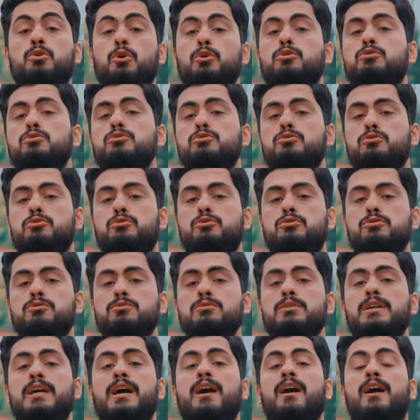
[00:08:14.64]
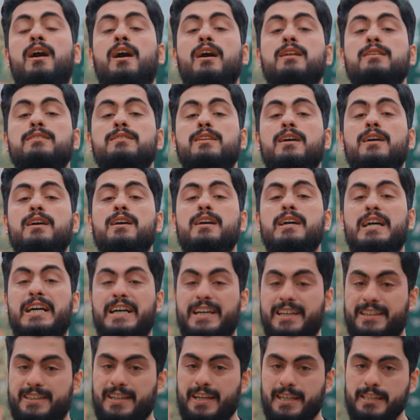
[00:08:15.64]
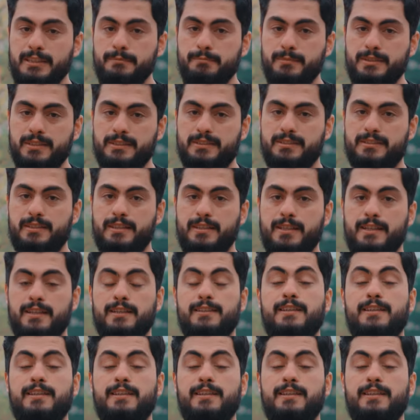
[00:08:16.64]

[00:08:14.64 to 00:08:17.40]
Dördüncüsü Allah rahimdir